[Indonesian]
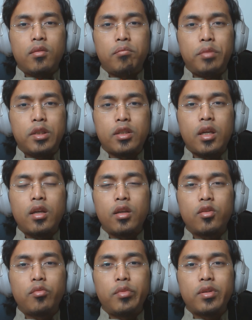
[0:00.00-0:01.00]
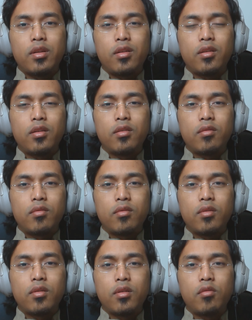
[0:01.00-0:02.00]
pisah gitu misalnya
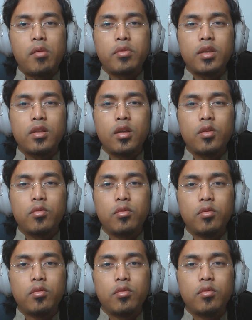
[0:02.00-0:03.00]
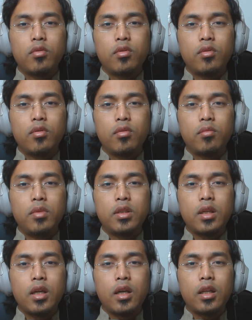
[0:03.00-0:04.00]
uh, websitenya itu
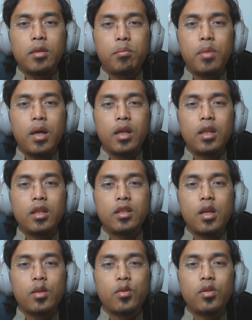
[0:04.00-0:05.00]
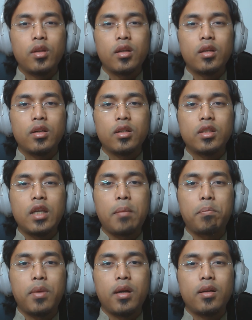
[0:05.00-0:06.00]
bisa ketebak ini jatuhnya ke
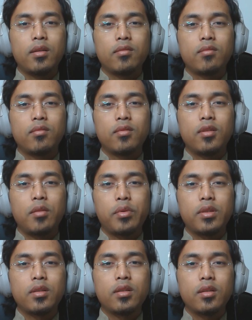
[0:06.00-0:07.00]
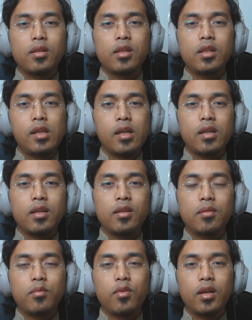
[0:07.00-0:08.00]
siapa ya pasti ke dia
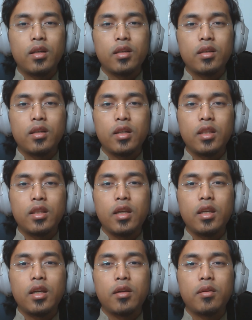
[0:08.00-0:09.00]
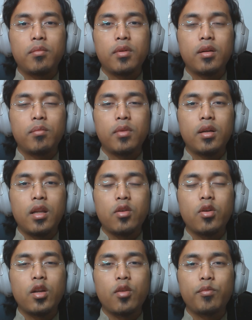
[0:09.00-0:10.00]
bukan ke kita yang e,
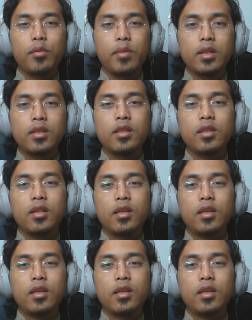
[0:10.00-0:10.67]
melakukan optimasi